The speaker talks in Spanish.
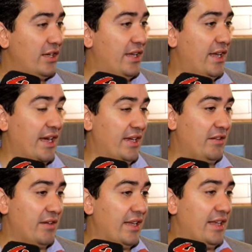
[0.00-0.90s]
eh, a
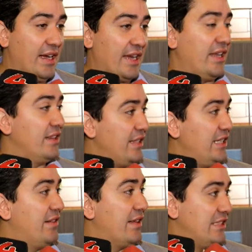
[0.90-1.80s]
nivel
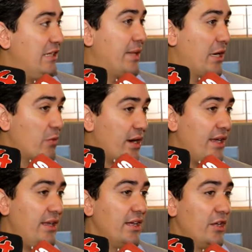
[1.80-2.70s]
Argentina, Brasil,
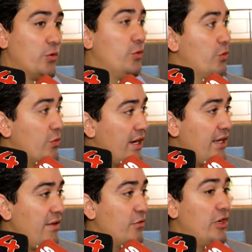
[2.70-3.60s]
Paraguay,
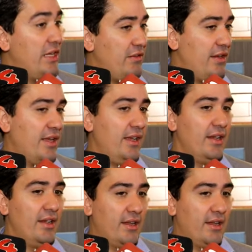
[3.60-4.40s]
Uruguay, Bolivia,